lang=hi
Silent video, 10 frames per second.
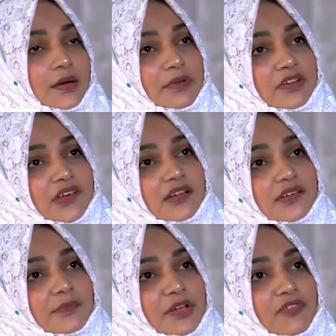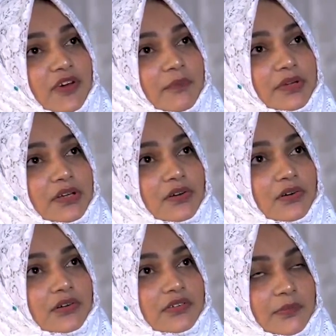मेरे साथ साथ मेरी फैमिली
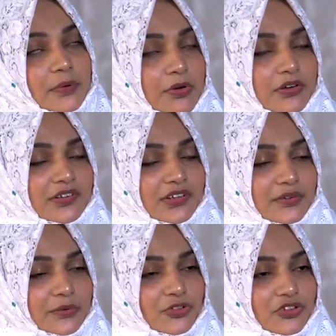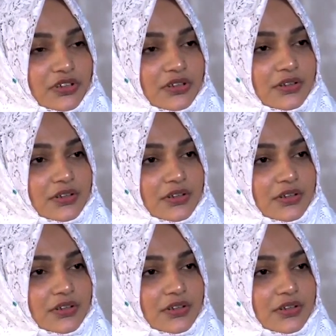और सभी बहुत ज़्यादा खुश थे